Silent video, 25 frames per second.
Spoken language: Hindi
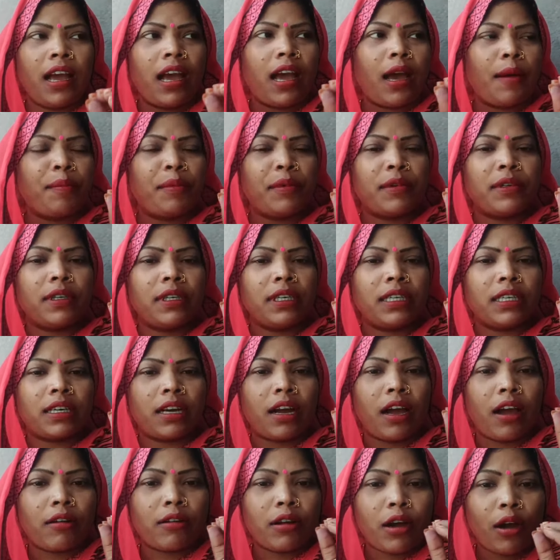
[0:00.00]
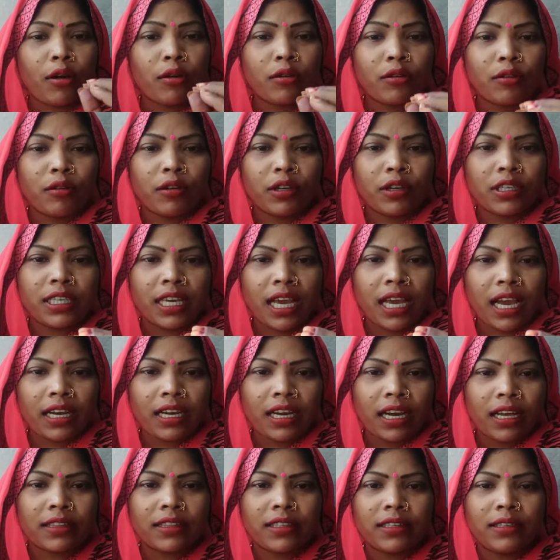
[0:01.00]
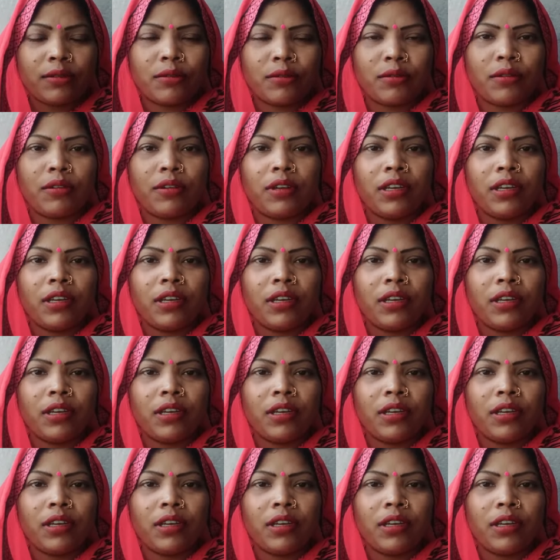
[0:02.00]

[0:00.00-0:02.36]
आप कौन हो क्या करती हो